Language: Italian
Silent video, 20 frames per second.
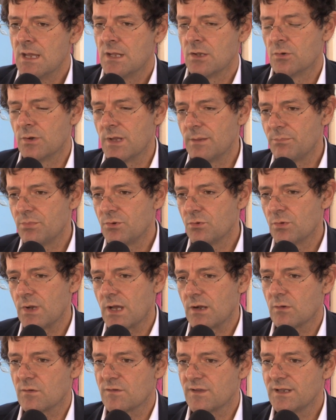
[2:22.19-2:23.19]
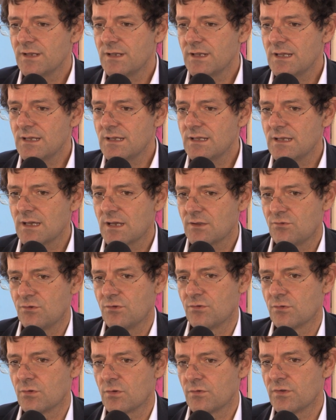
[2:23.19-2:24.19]
Non è più una cosa di nicchia, ci
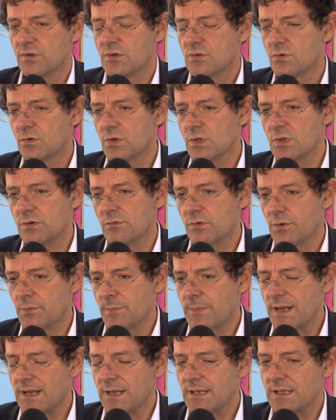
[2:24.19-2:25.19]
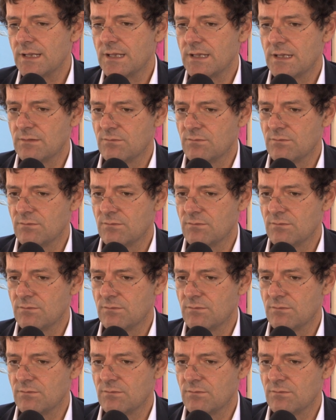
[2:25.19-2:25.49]
sono settori dove ormai eh,